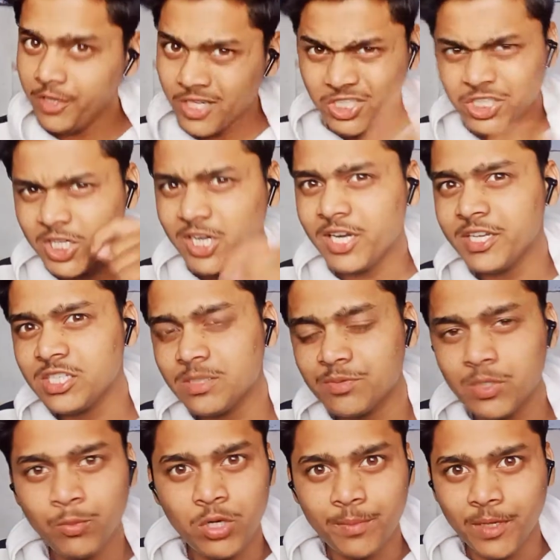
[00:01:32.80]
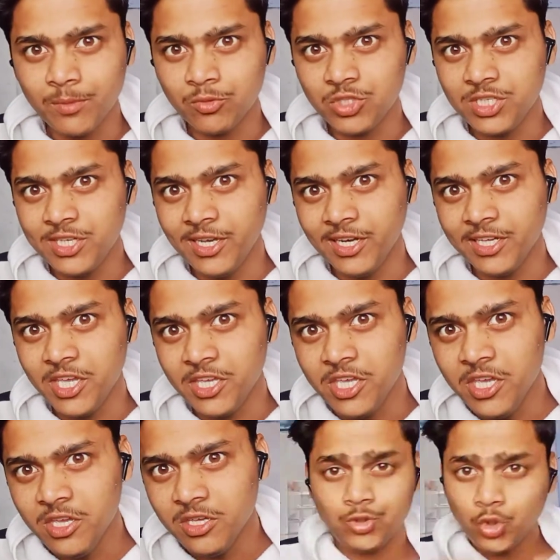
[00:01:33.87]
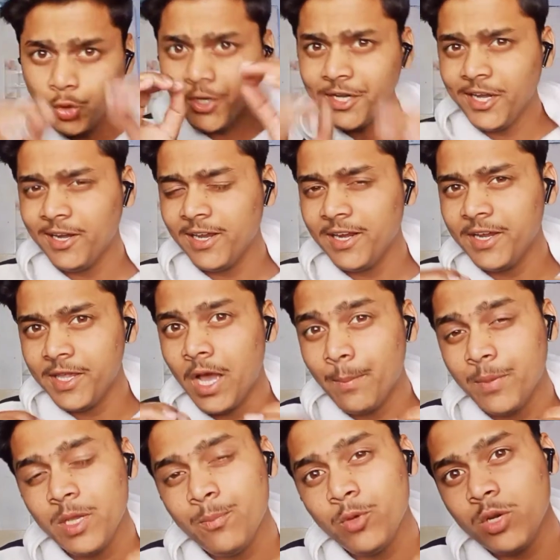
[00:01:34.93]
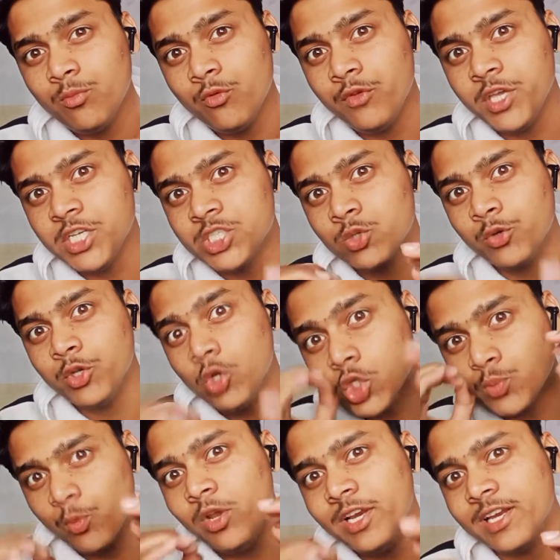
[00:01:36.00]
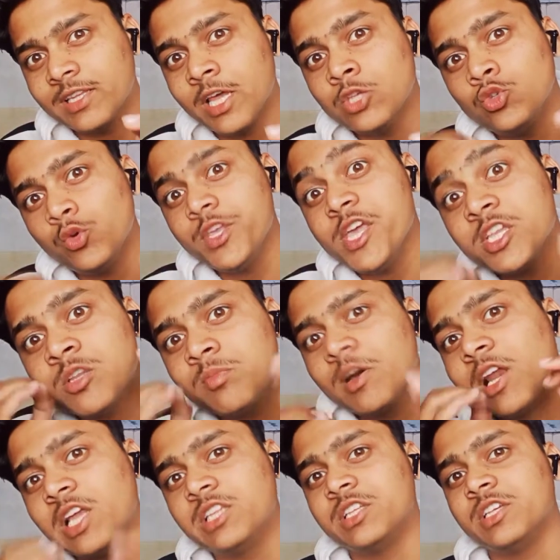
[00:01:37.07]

इस ट्रेलर की सबसे बुरी बात मुझे ये लगी कि जो ये ट्रेलर है यहाँ पे पूरी मूवी की स्टोरी को स्पॉइल करता है जो कि एकदम गलत